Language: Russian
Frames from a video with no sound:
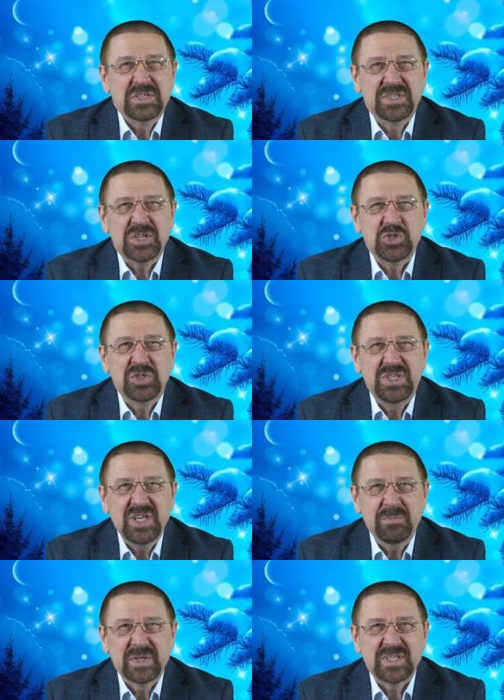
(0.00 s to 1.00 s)
Значит,
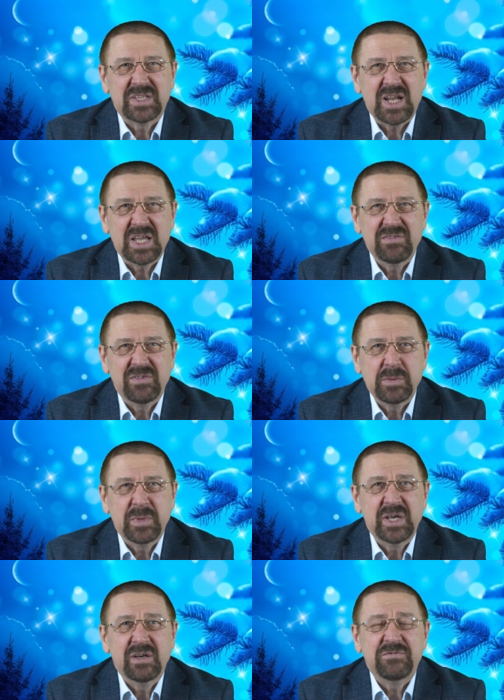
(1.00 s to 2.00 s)
темы,
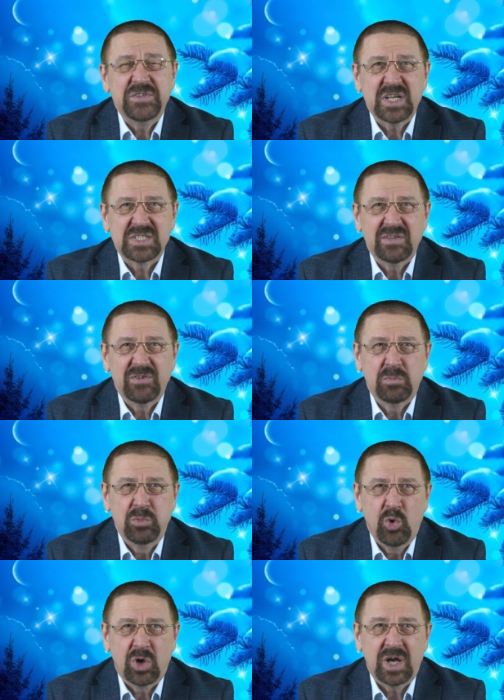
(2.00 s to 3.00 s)
затрагиваемые в текстовых
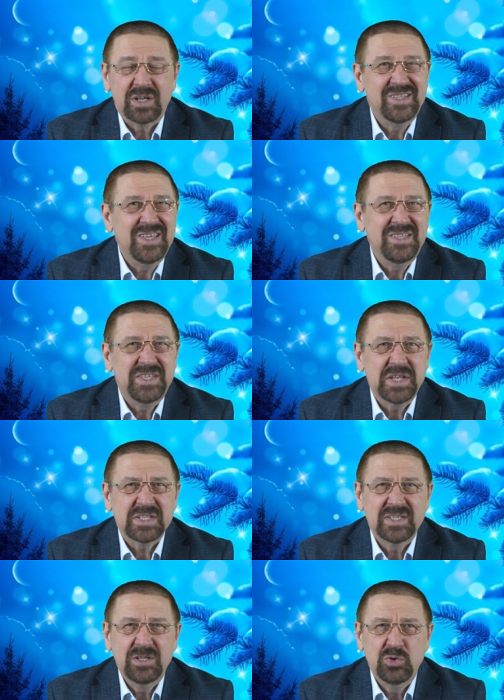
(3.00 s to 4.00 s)
блогах,
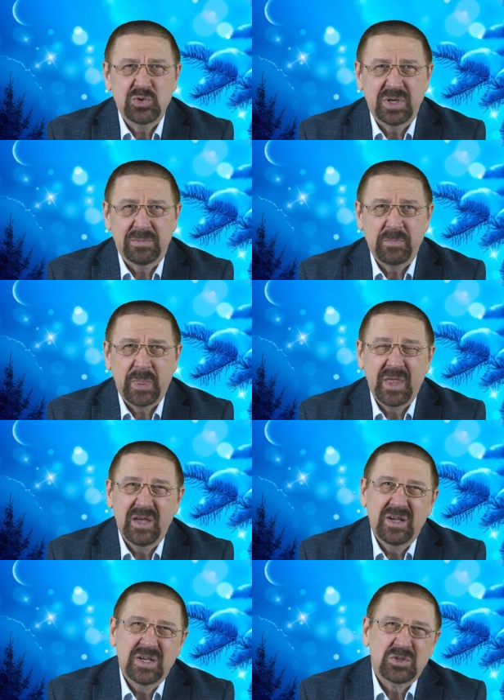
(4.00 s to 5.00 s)
неинтересны людям.
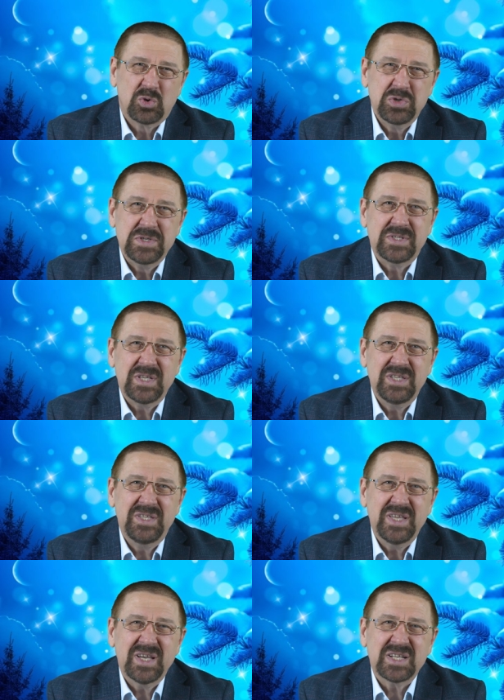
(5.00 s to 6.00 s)
То есть
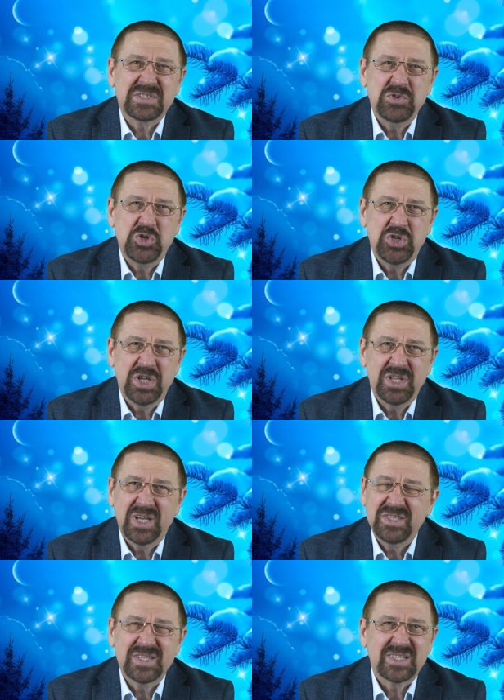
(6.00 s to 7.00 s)
идея
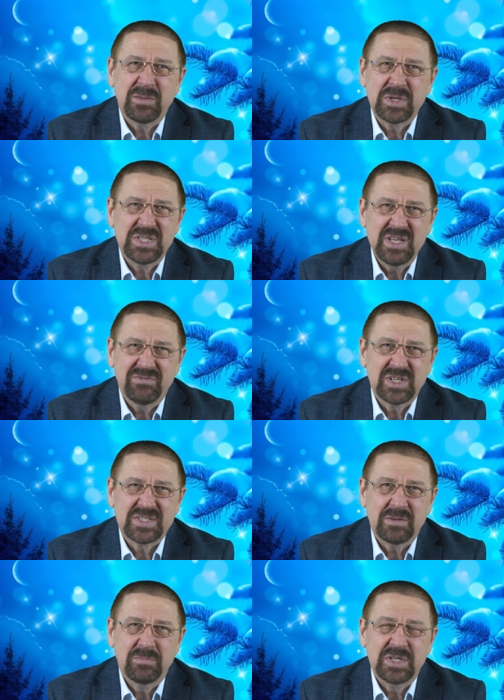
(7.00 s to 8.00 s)
освещения не злободневных
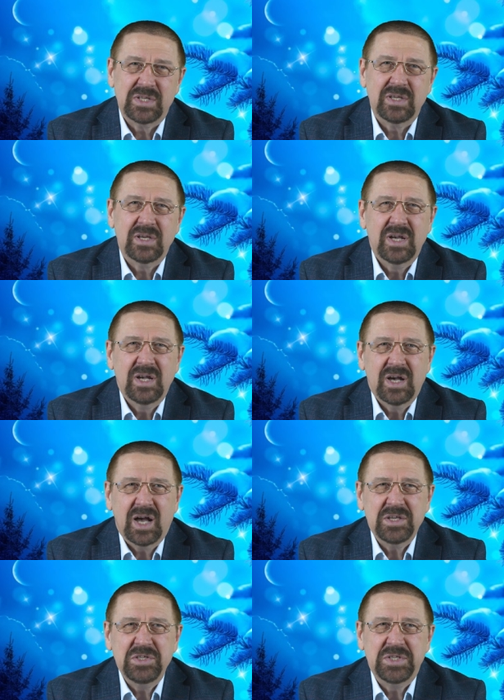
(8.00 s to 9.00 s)
событий,
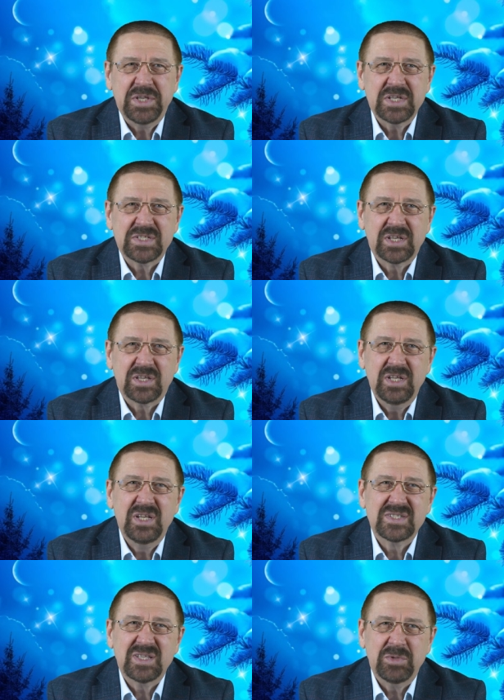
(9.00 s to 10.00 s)
а интересных
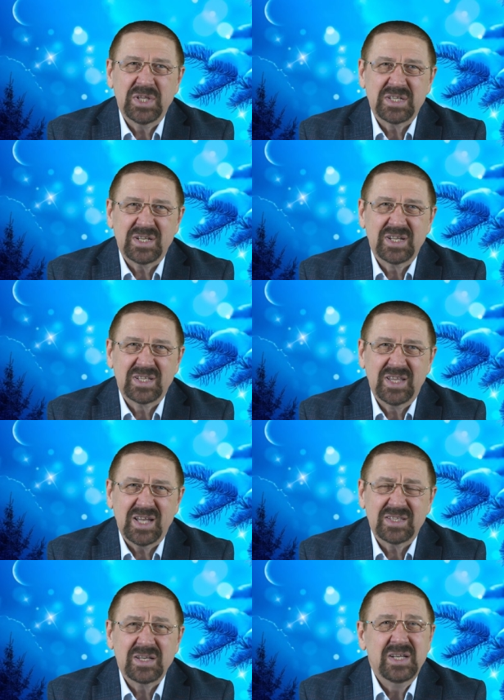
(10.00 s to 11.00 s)
или знаменательных
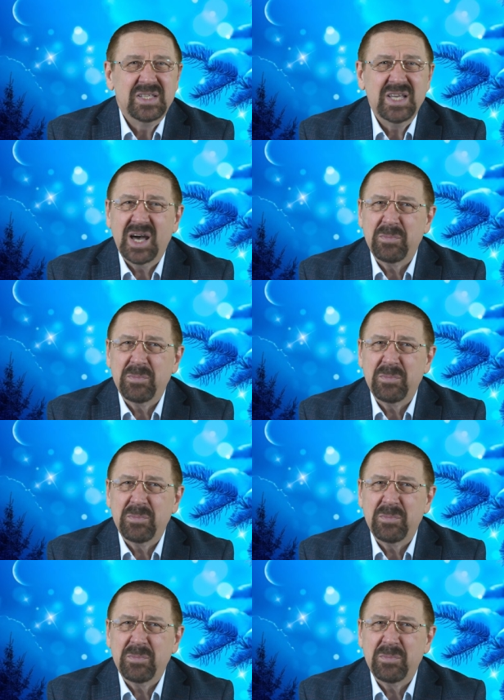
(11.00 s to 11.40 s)
дат не